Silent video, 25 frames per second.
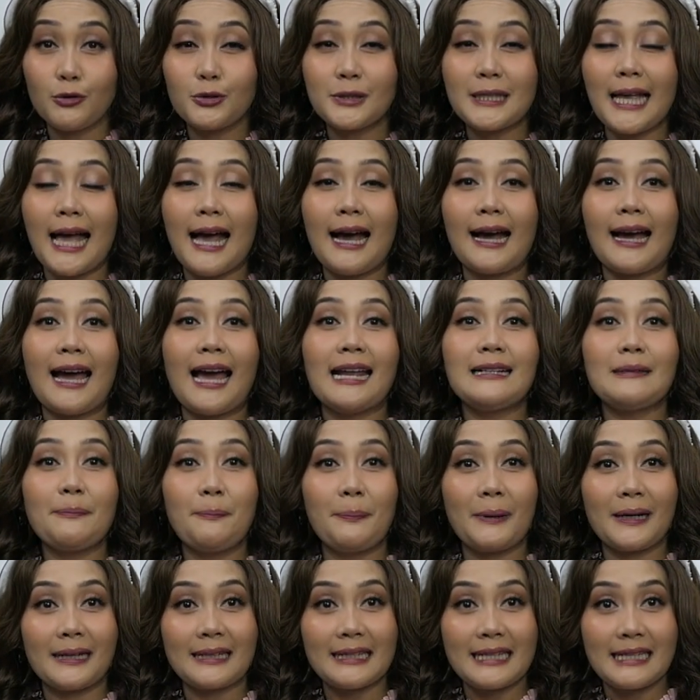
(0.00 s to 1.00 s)

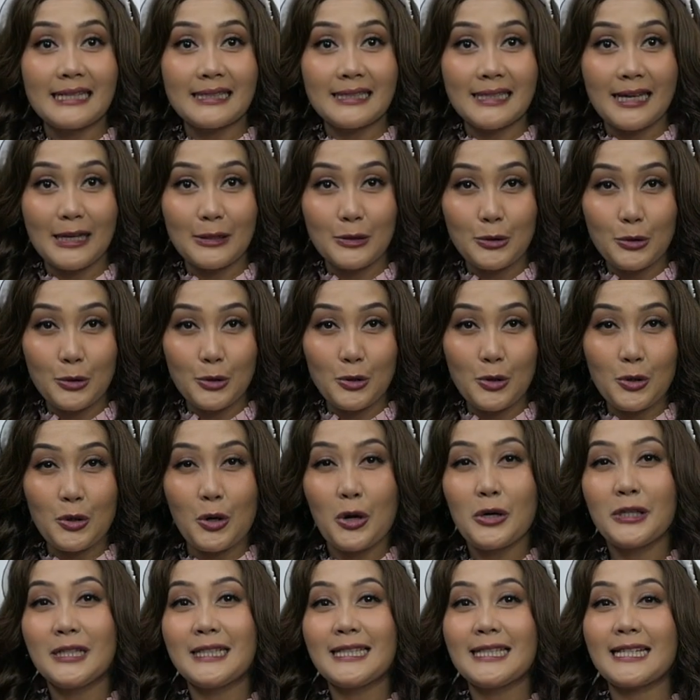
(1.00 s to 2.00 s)
usahakan periksa dulu
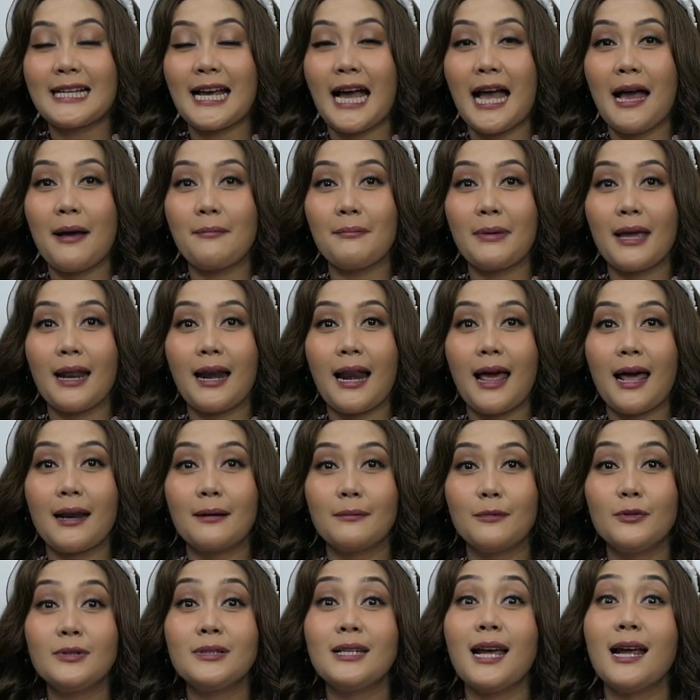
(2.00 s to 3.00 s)
kondisi kehamilanmu